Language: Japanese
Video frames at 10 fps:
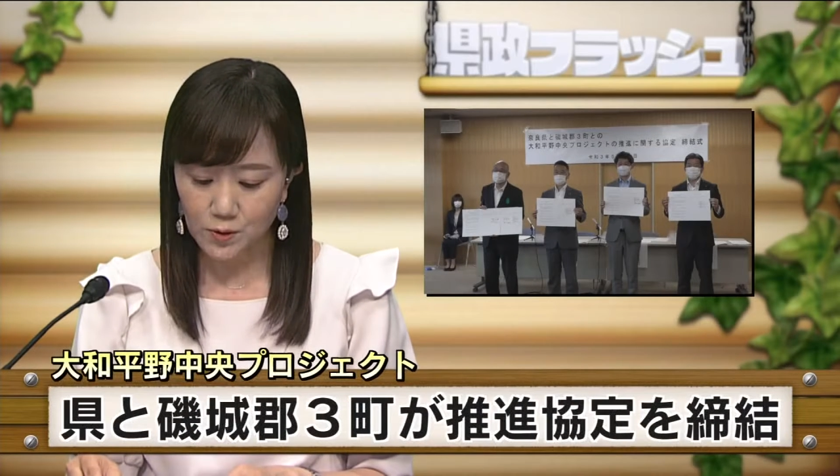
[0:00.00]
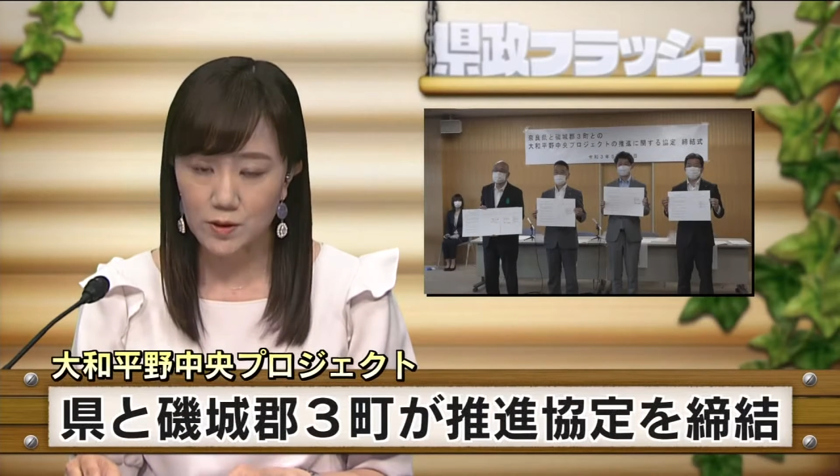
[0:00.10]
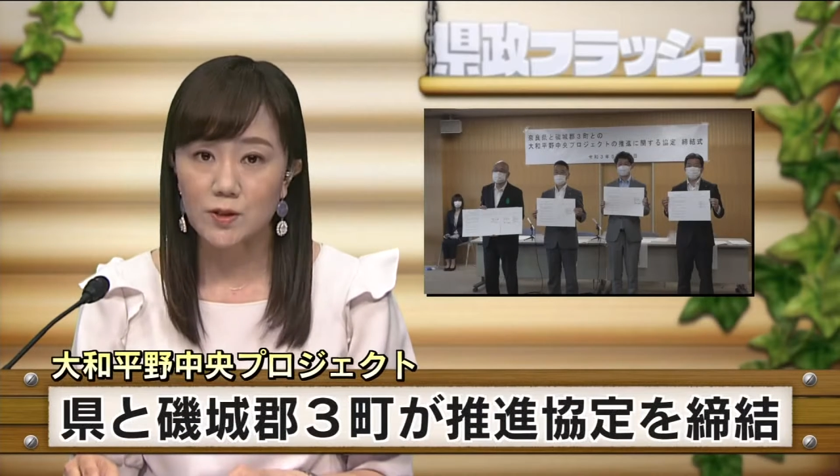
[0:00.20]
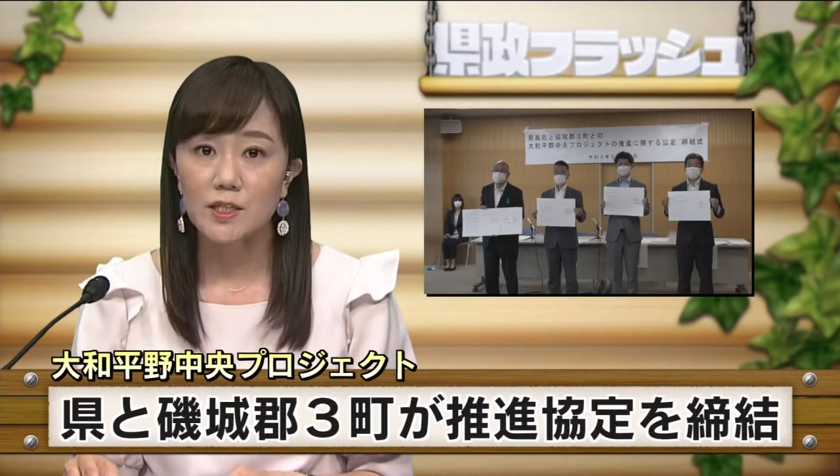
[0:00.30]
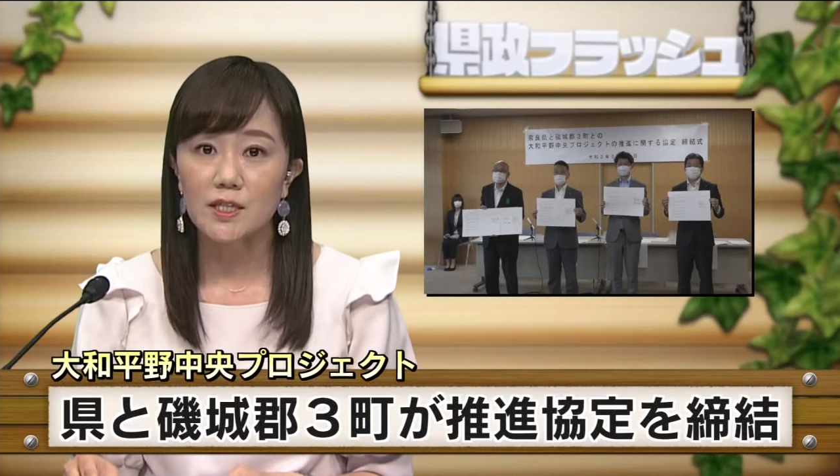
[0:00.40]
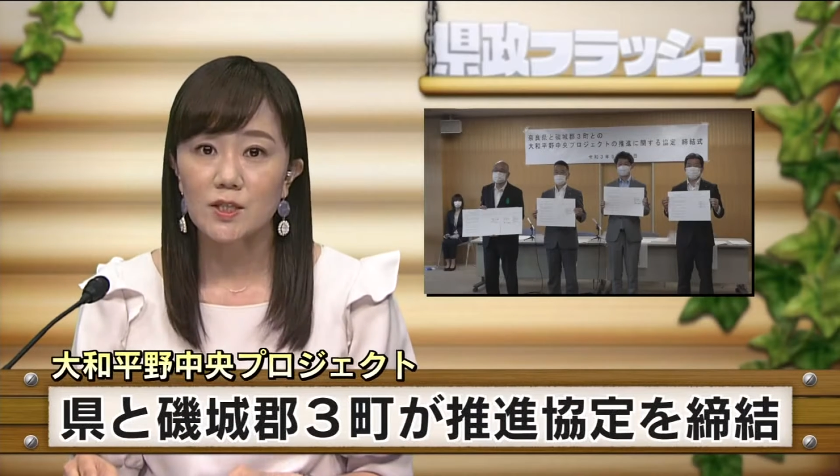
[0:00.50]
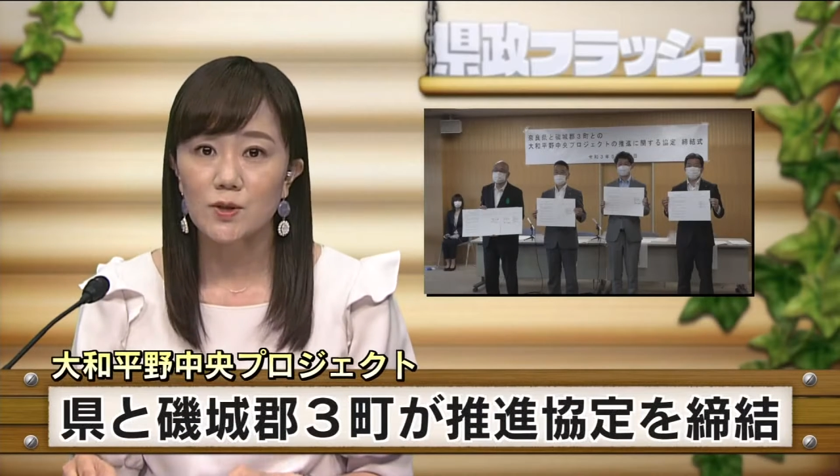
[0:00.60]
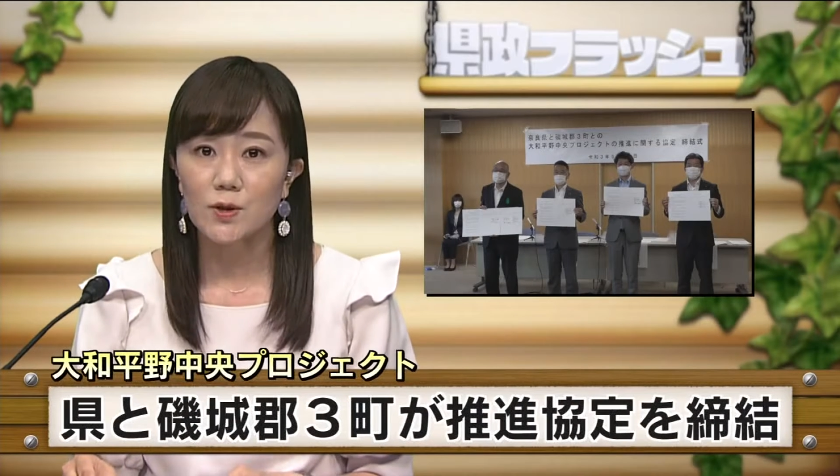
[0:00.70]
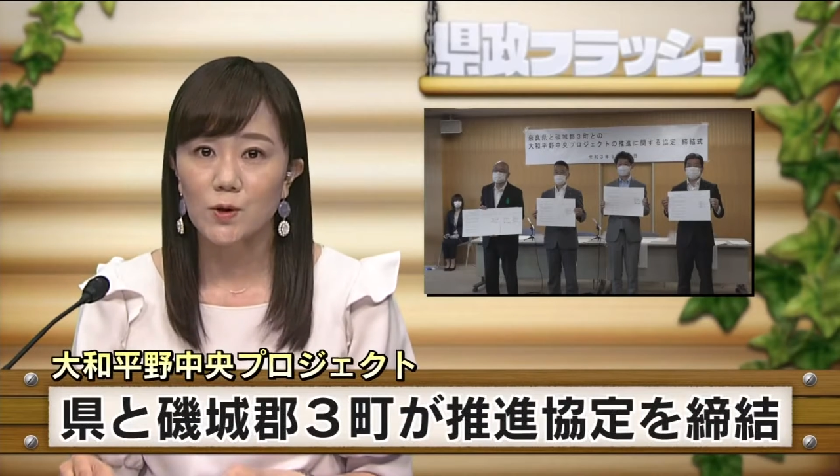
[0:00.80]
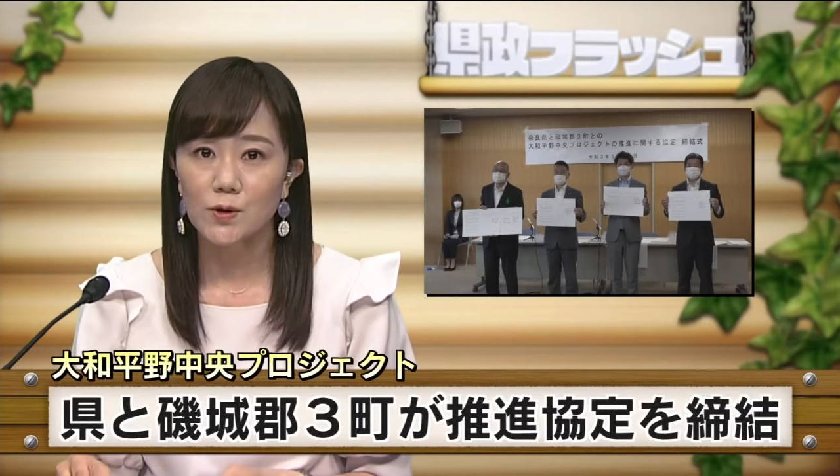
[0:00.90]
を推進す
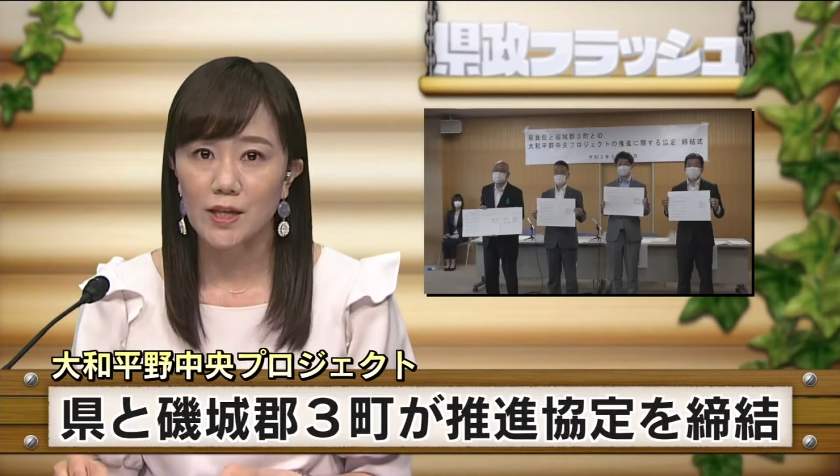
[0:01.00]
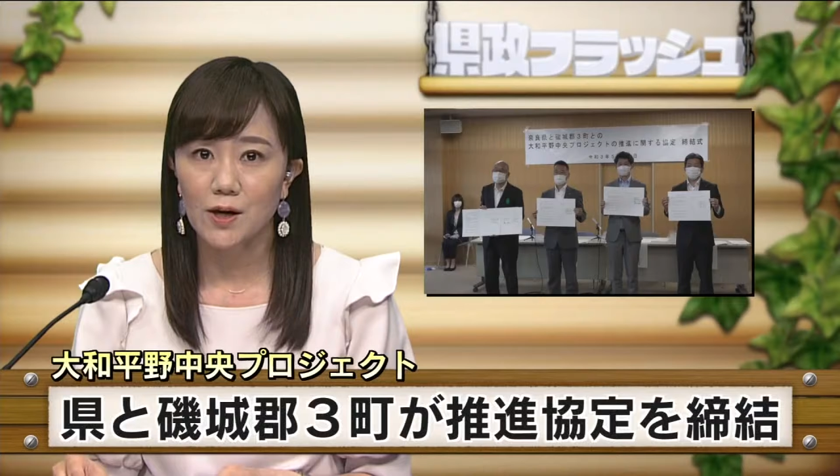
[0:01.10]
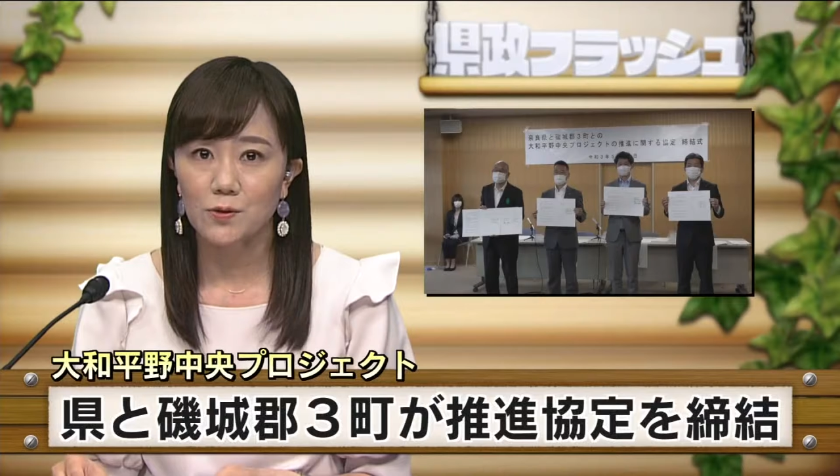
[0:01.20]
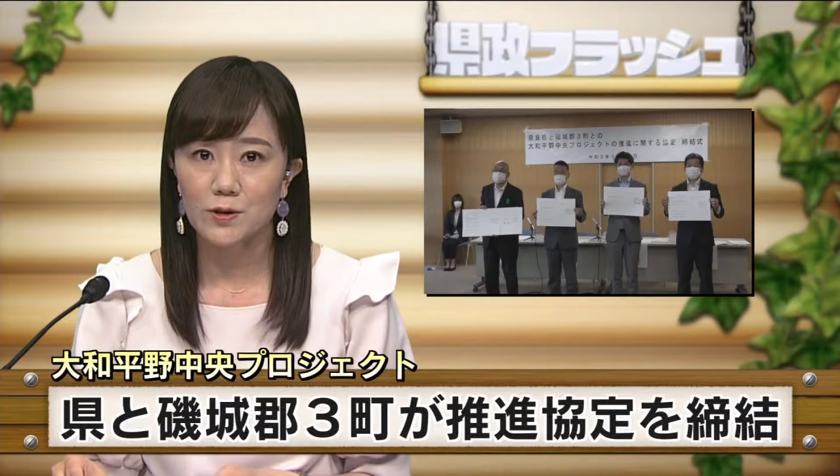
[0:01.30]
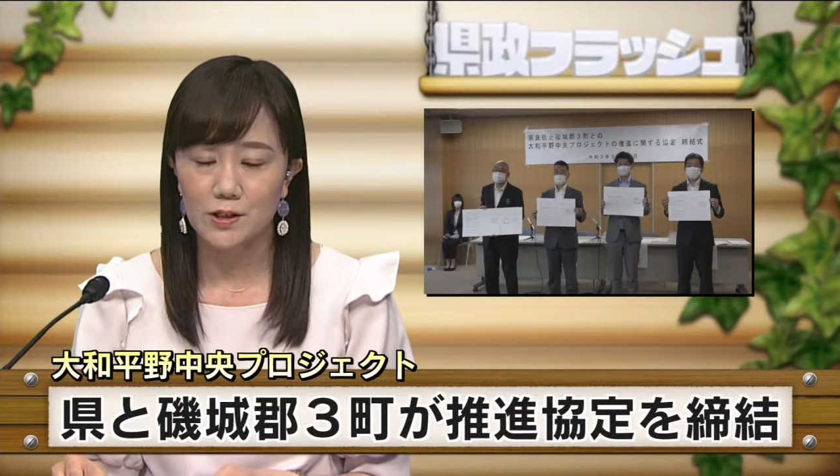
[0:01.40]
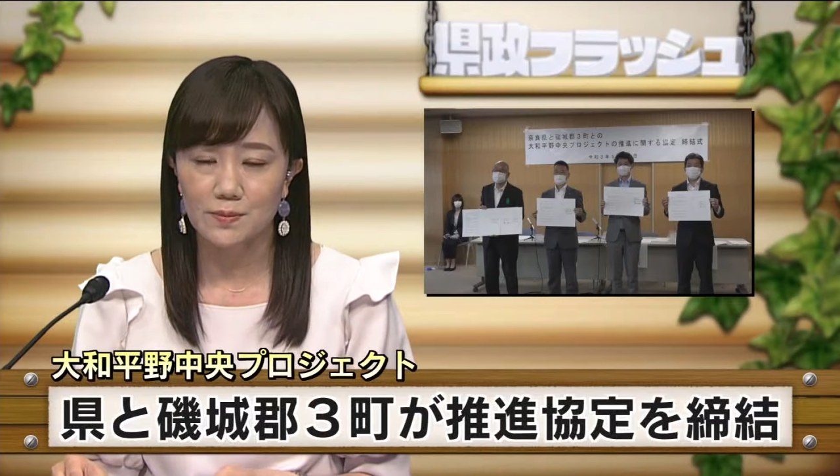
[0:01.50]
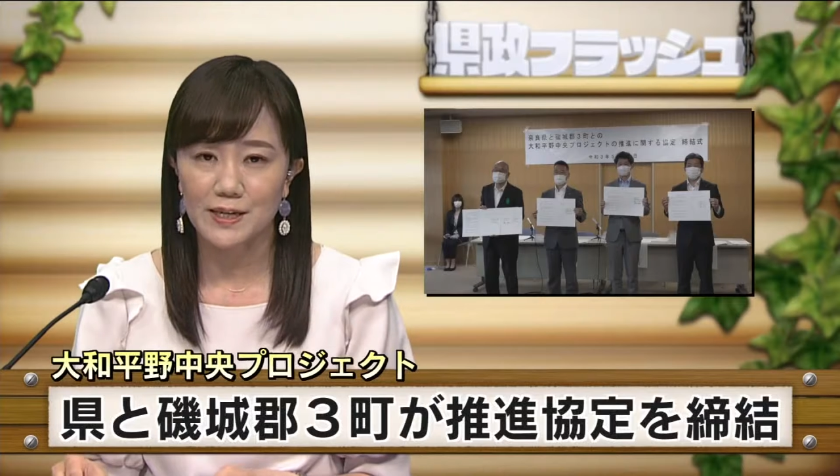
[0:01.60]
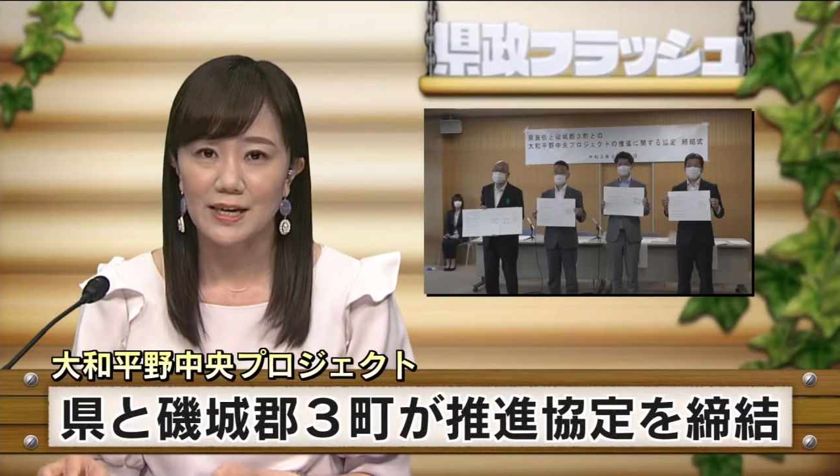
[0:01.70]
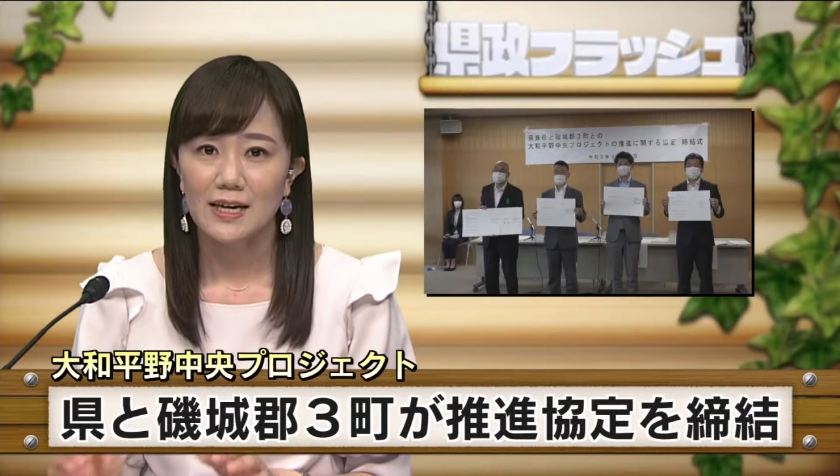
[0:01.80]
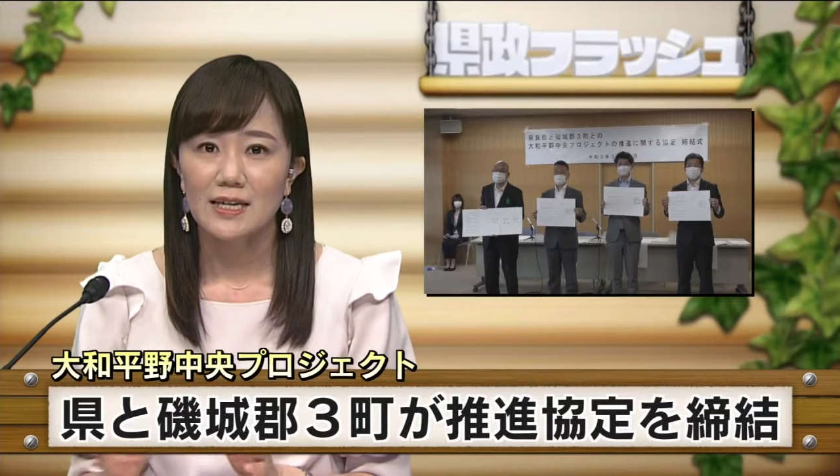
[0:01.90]
る協定を結び